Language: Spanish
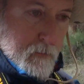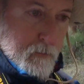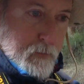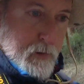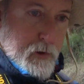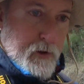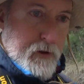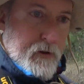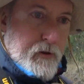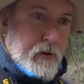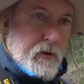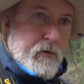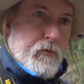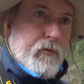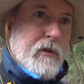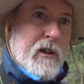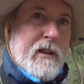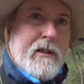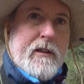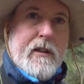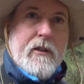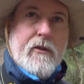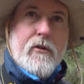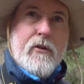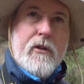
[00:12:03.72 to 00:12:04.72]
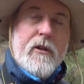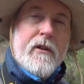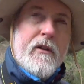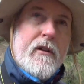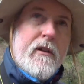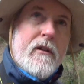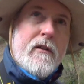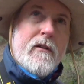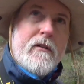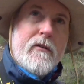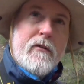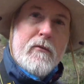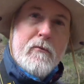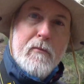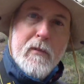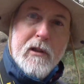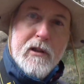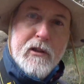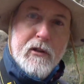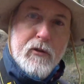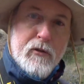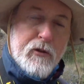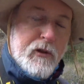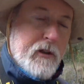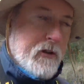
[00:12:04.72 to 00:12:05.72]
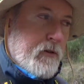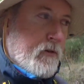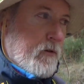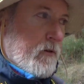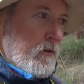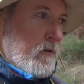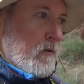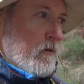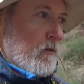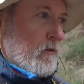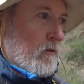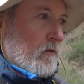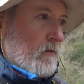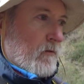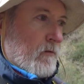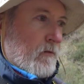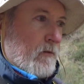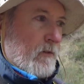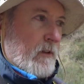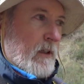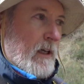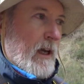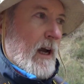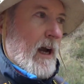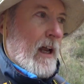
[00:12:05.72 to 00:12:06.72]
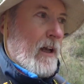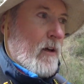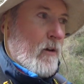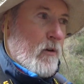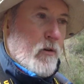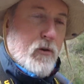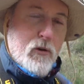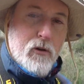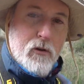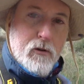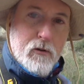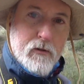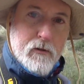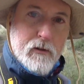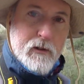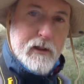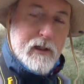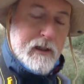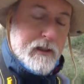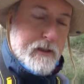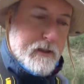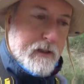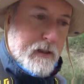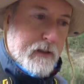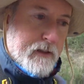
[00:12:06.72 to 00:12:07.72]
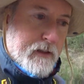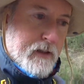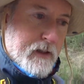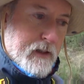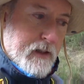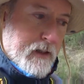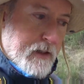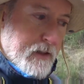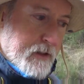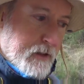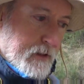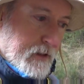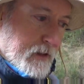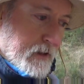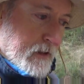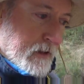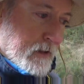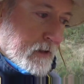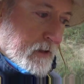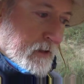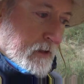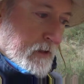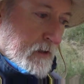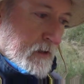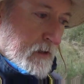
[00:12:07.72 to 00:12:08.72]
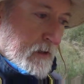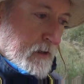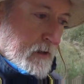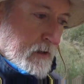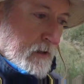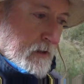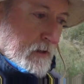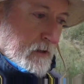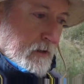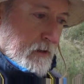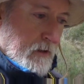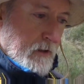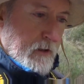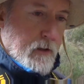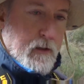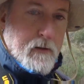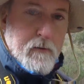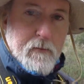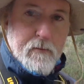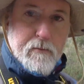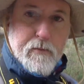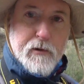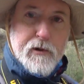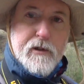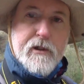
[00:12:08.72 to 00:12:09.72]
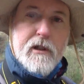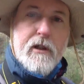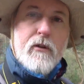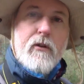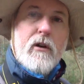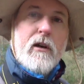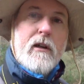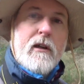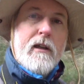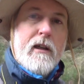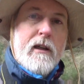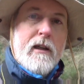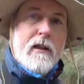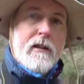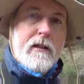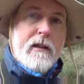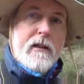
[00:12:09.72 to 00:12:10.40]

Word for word: pues de un asteroide, de un meteorito, de algo extraterrestre que pues llegó aquí a la